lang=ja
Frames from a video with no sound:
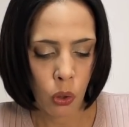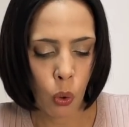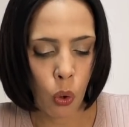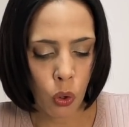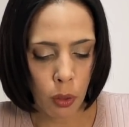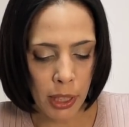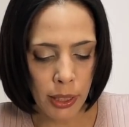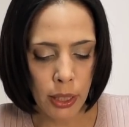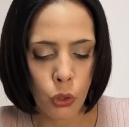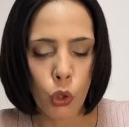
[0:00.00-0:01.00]
ここ
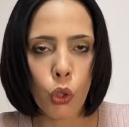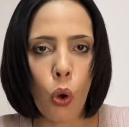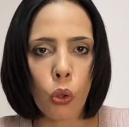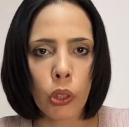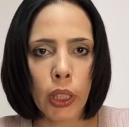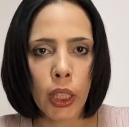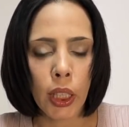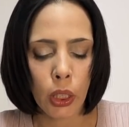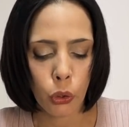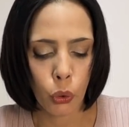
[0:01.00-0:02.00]
まで中国に
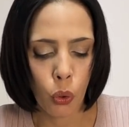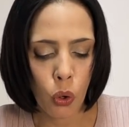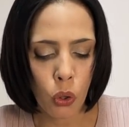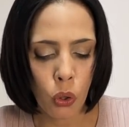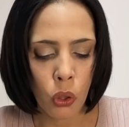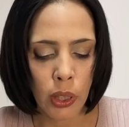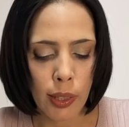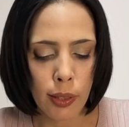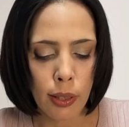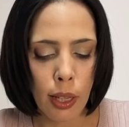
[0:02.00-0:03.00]
強硬な
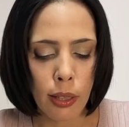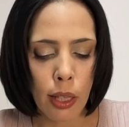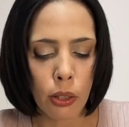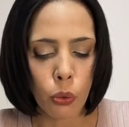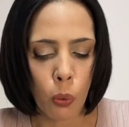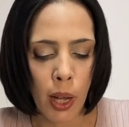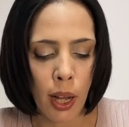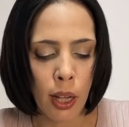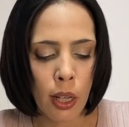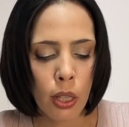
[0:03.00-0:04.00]
姿勢でいくとは